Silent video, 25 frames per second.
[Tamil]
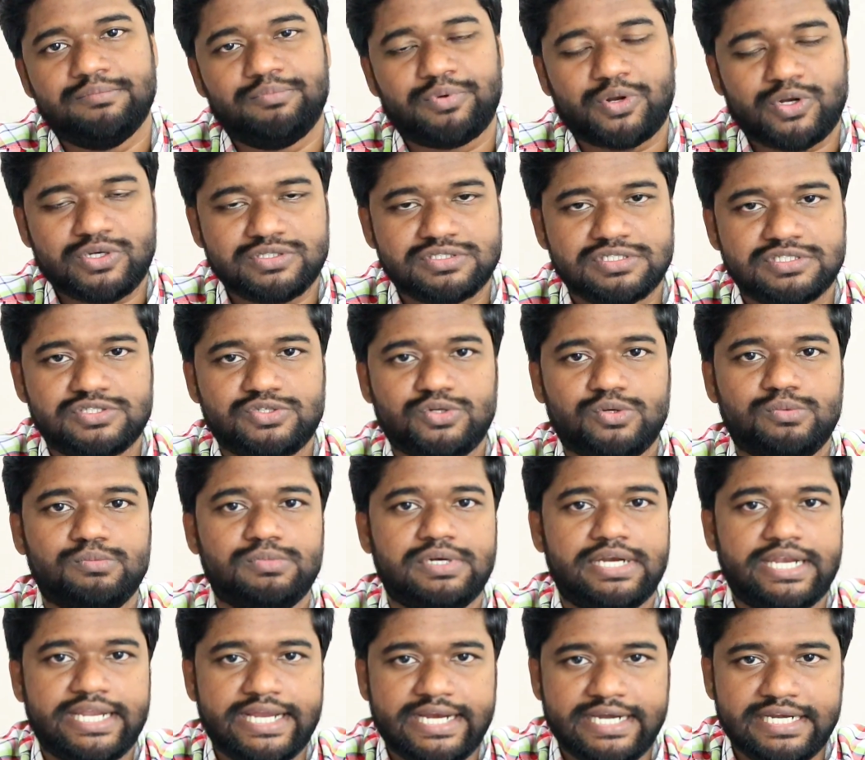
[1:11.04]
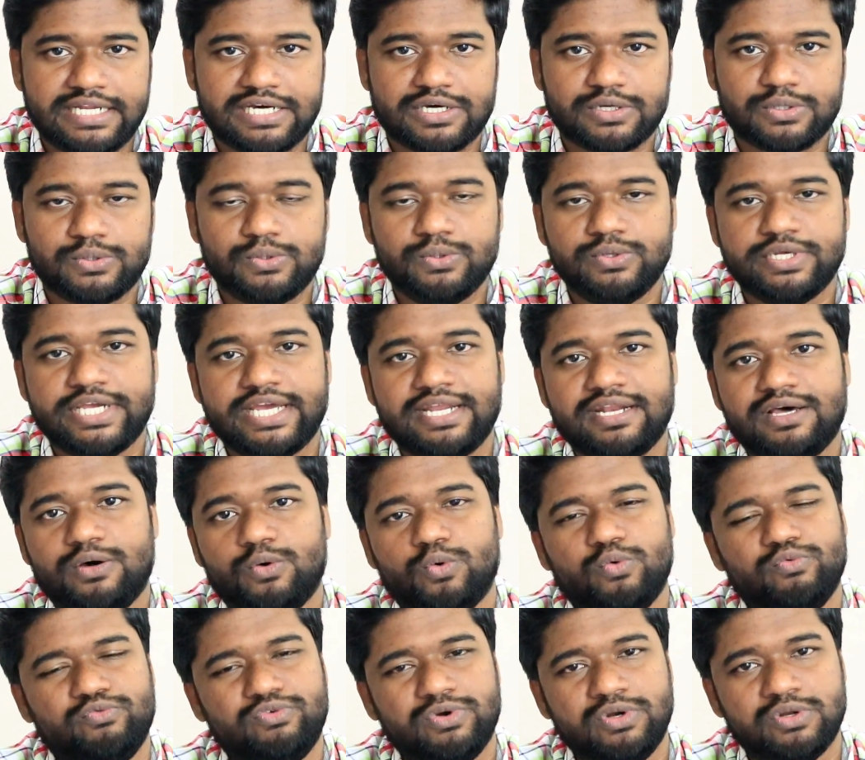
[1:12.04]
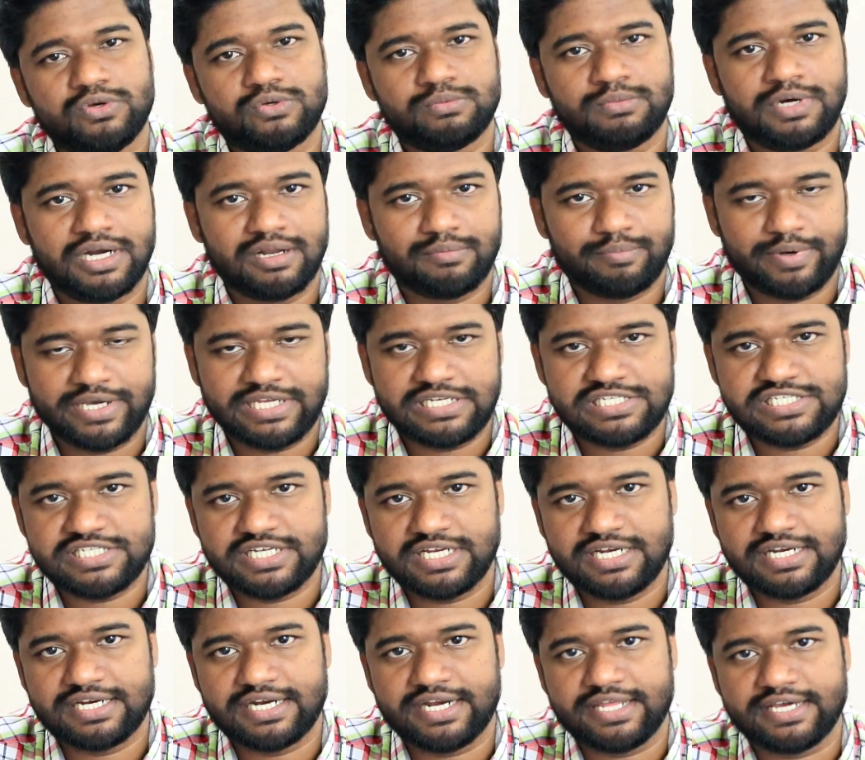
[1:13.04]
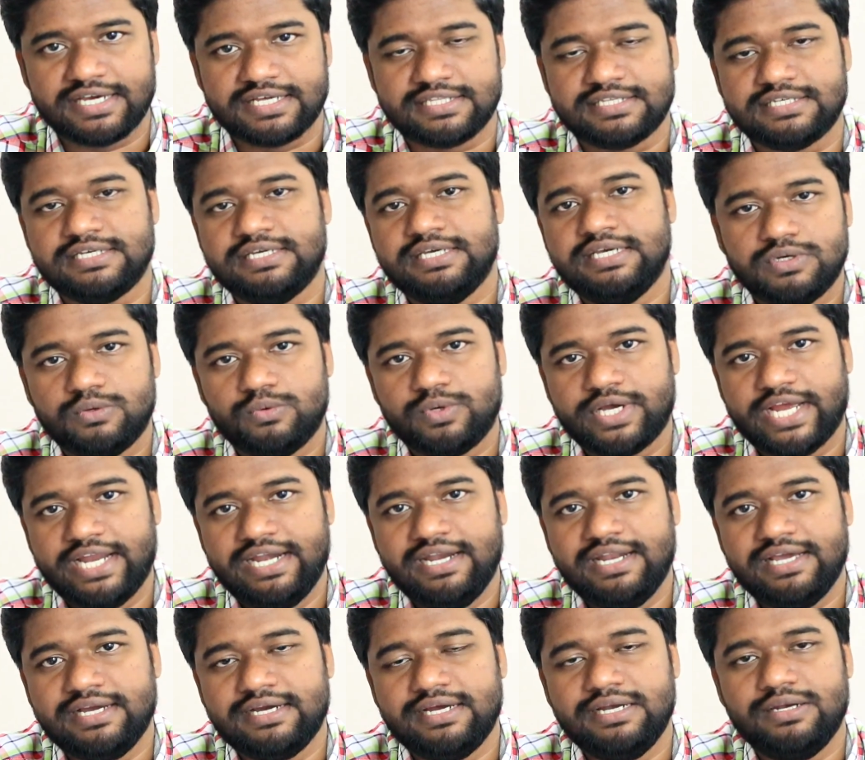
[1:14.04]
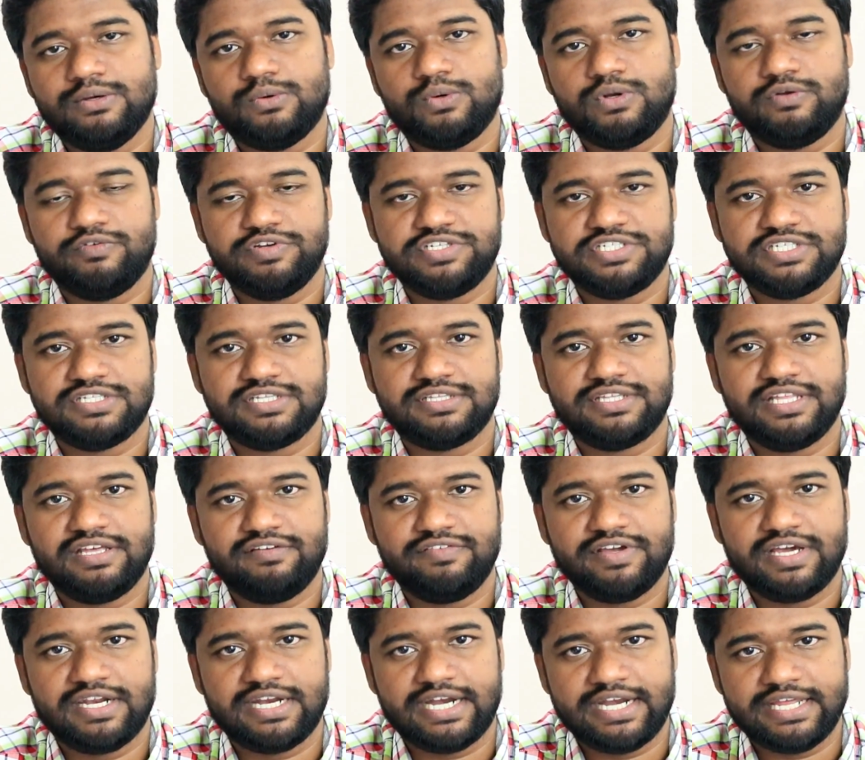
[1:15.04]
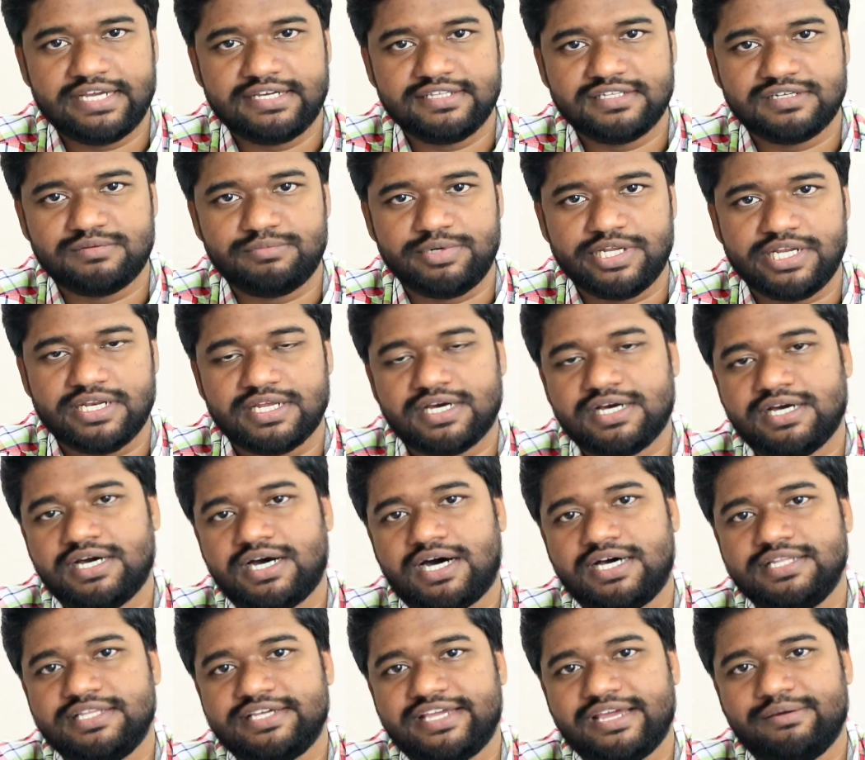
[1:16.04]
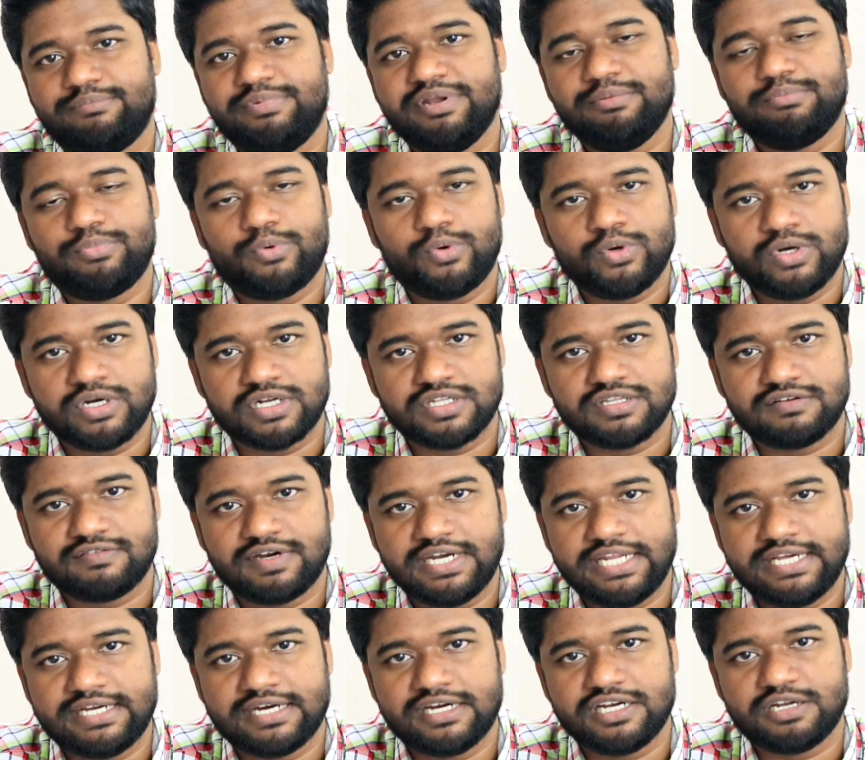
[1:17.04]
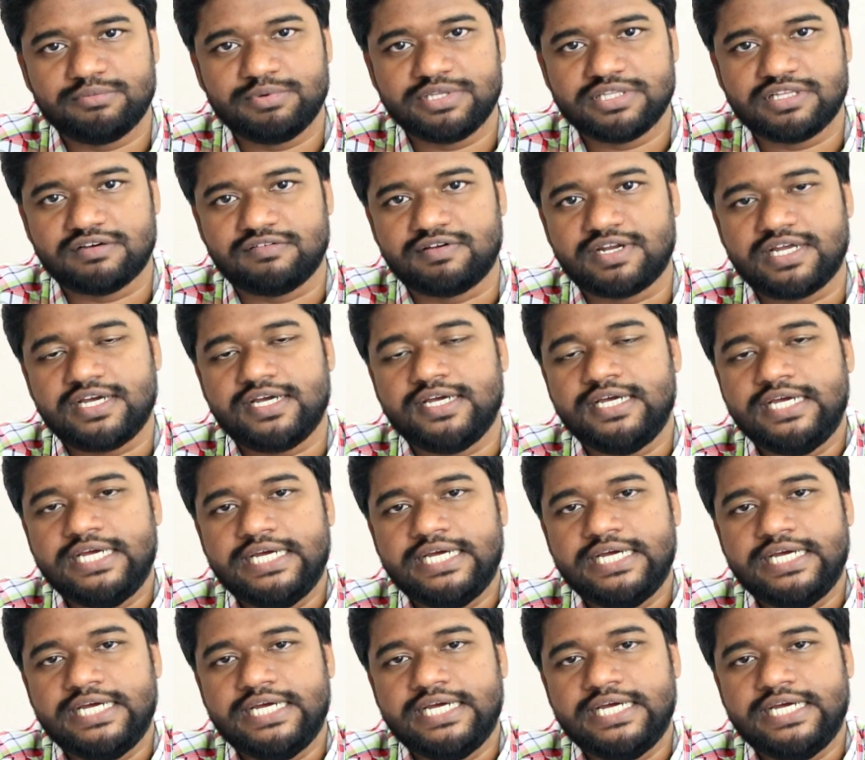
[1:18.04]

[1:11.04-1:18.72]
ப்ராசஸ் ரொம்ப லேட் ஆகும் ஏன்னா ஒவ்வொன்றுக்குமான பயிற்சிகள் கிடையாது உங்கள் எண்ணங்கள் ஒரு விஷயத்தை தேவையாக நினைக்குது அப்படின்னா அதுக்கு எப்படி போன்றதை வழிகாட்டுமே தவிர